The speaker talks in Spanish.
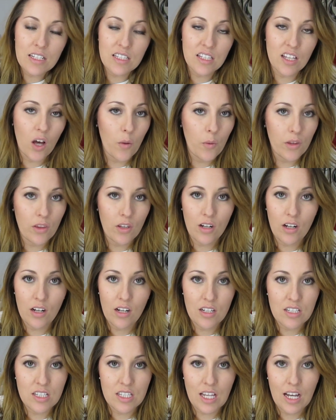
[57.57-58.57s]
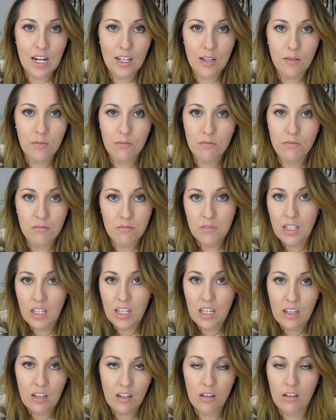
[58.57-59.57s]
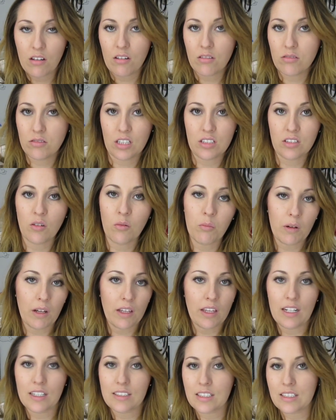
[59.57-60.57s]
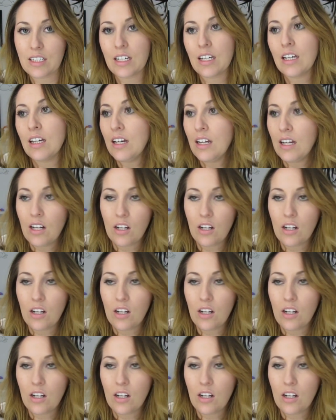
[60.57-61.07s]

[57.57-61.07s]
estaba viendo en el Instagram de otras compañeras que